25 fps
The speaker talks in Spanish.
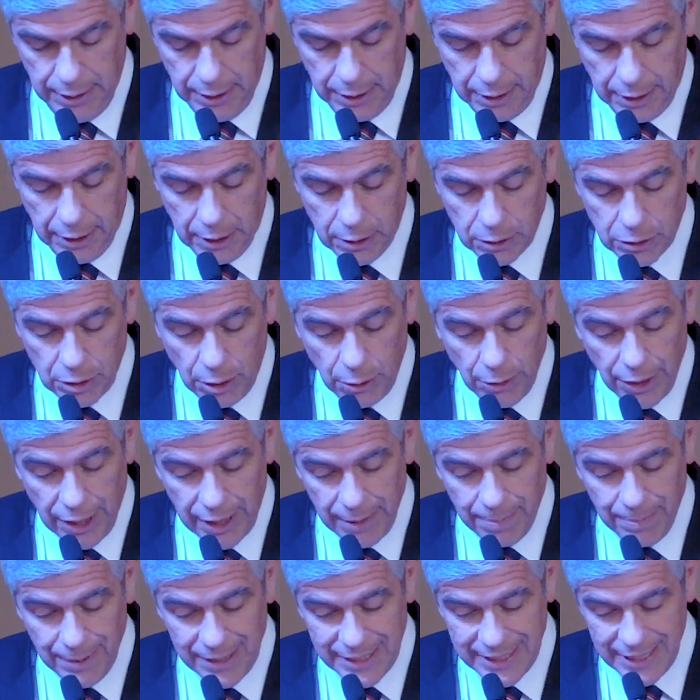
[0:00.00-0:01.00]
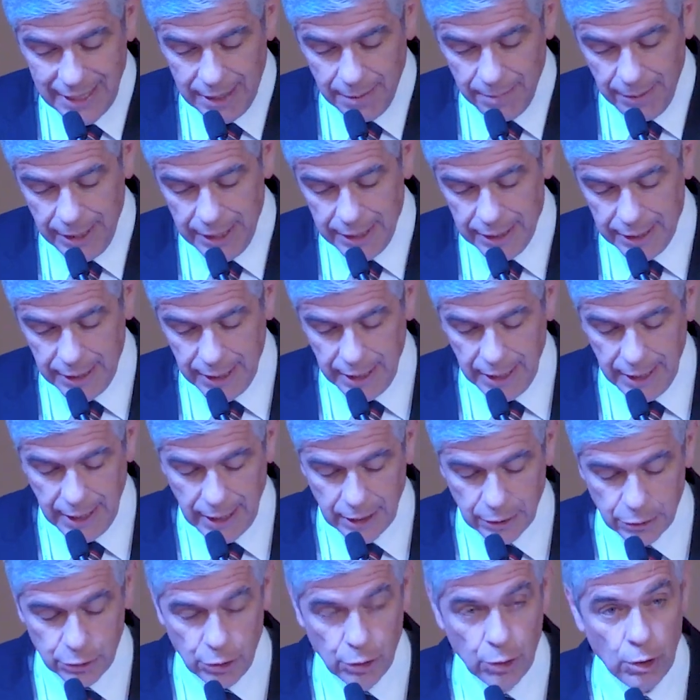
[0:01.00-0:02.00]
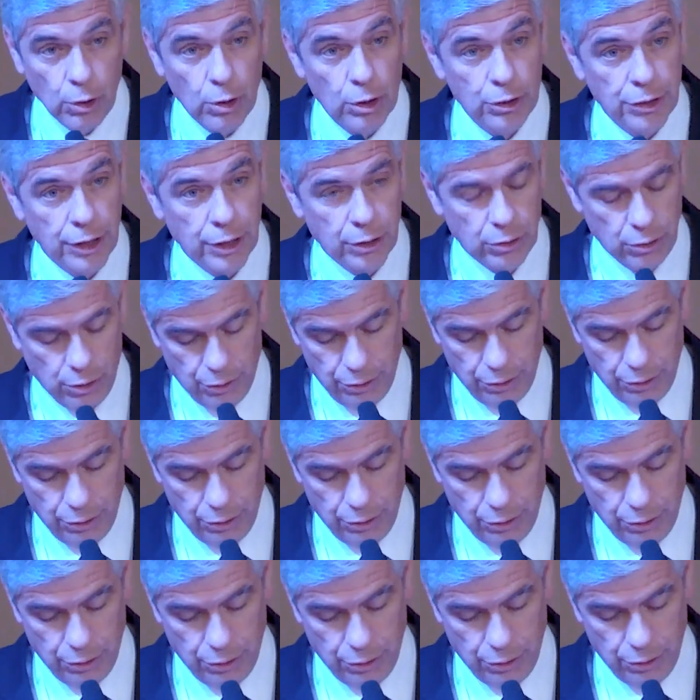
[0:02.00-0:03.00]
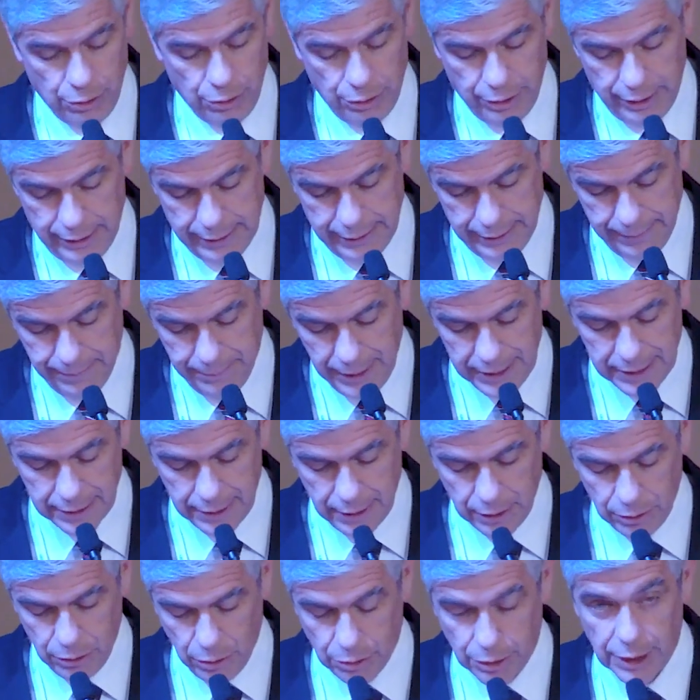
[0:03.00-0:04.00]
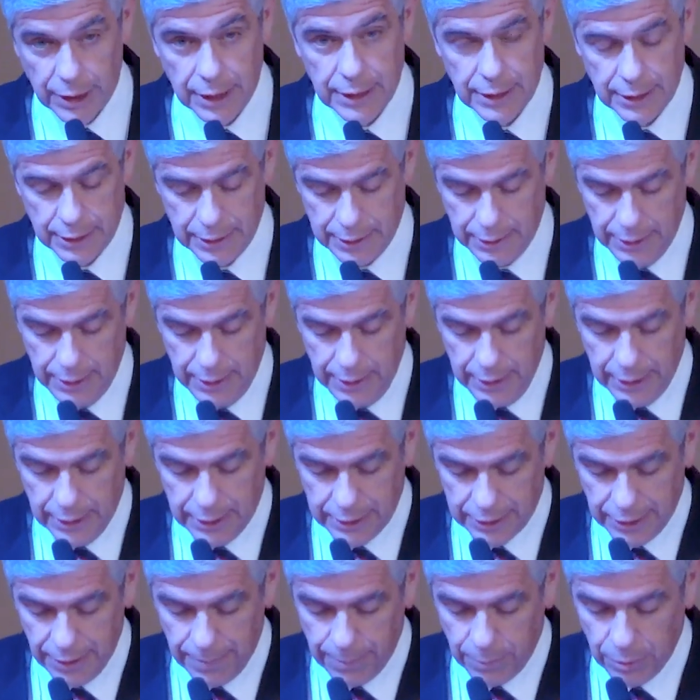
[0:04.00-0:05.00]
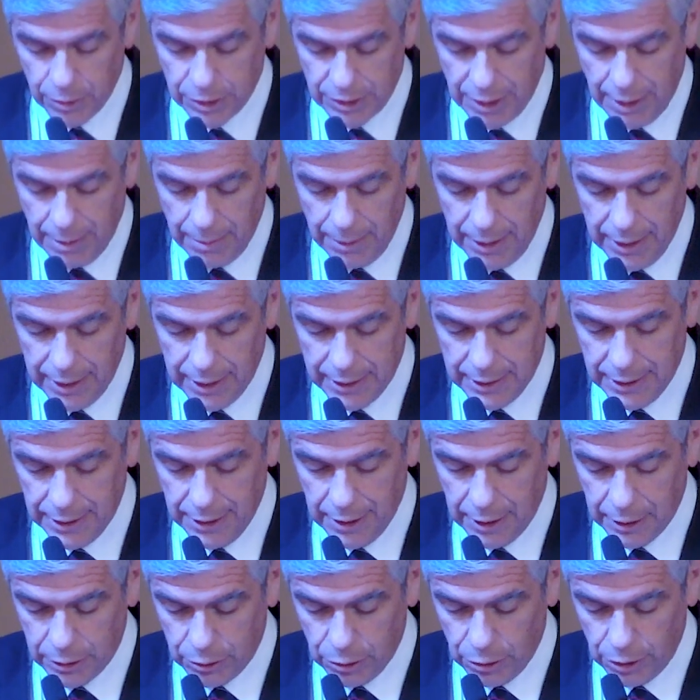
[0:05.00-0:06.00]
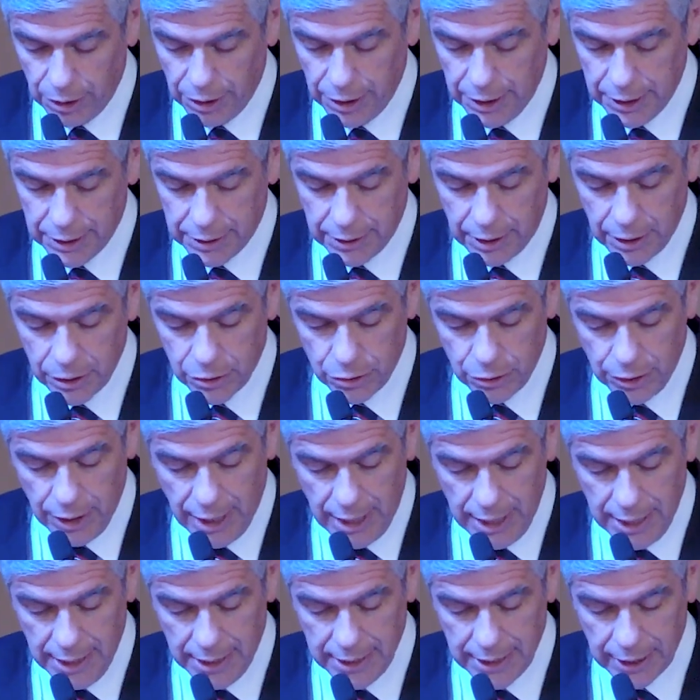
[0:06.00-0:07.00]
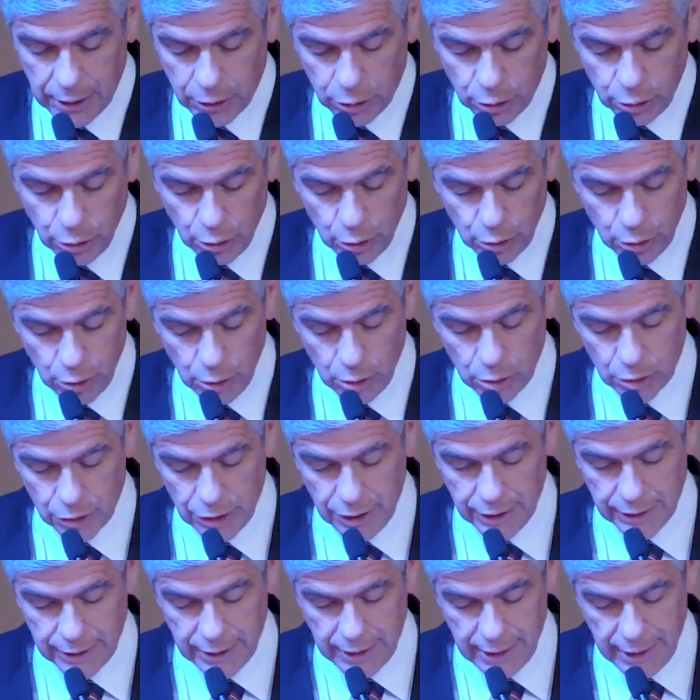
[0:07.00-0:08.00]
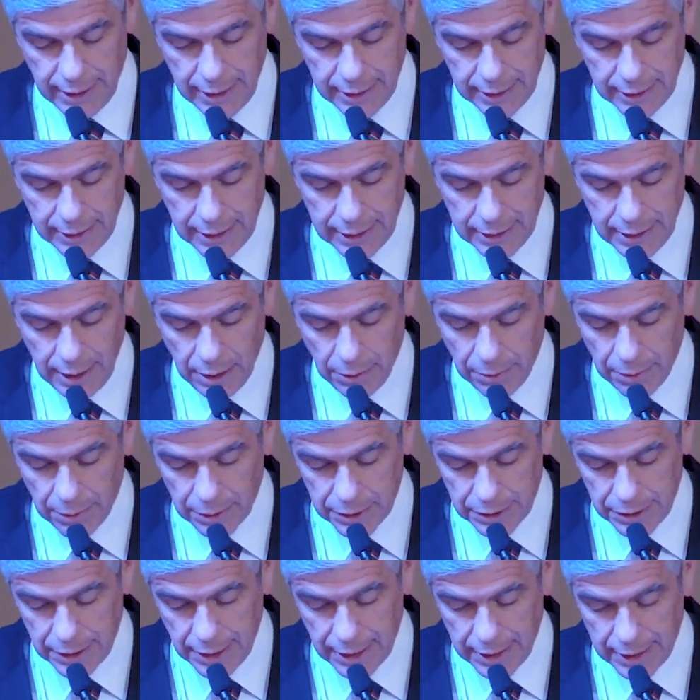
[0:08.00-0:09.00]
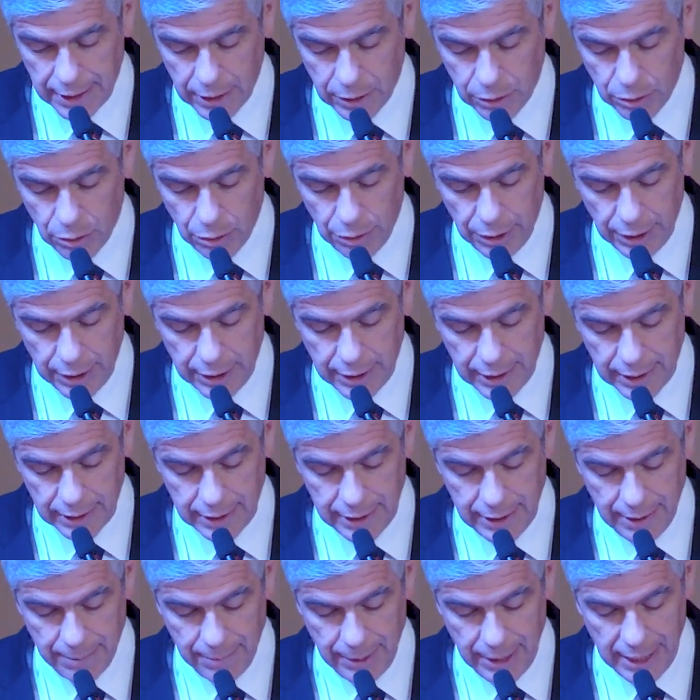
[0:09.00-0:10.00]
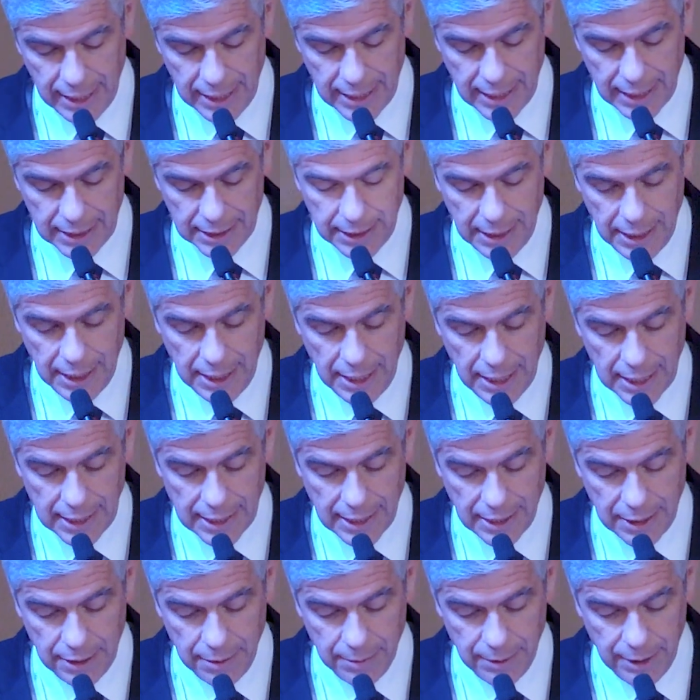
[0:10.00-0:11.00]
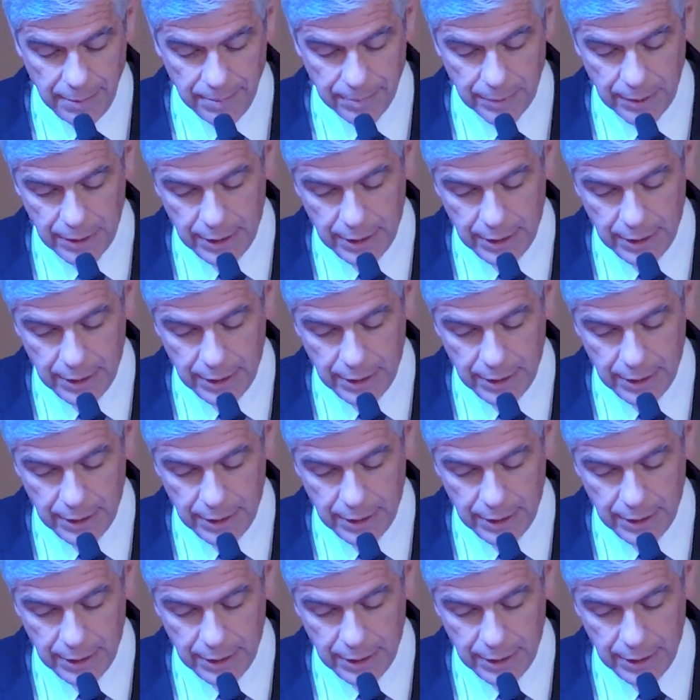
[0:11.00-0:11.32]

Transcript: Quiero saludar especialmente a todos los rectores, vicerrectores, responsables y directoras internacionales y a todos los integrantes de las universidades católicas de América Latina y el Caribe